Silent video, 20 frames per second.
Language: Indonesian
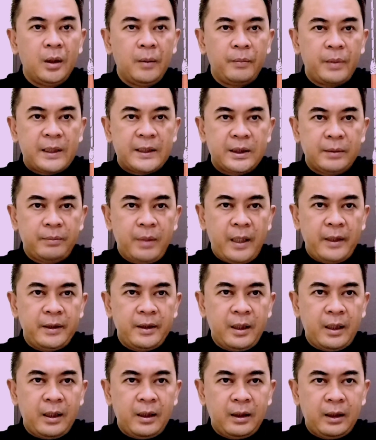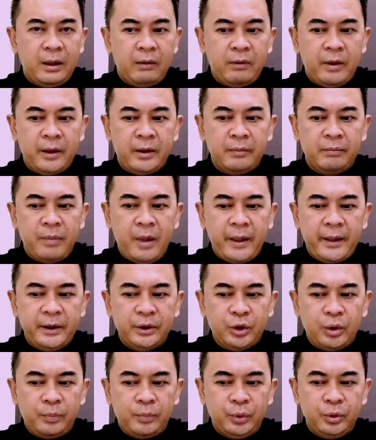Persebaya lawan
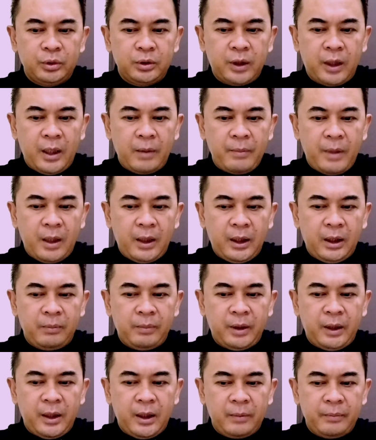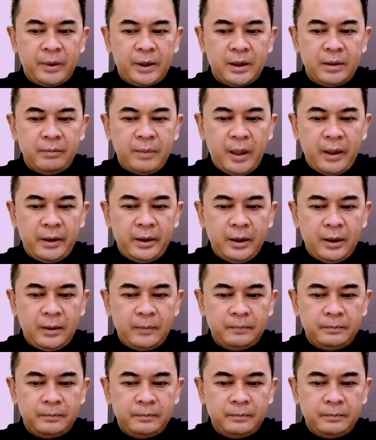Barito Putra bakal menang Persebaya.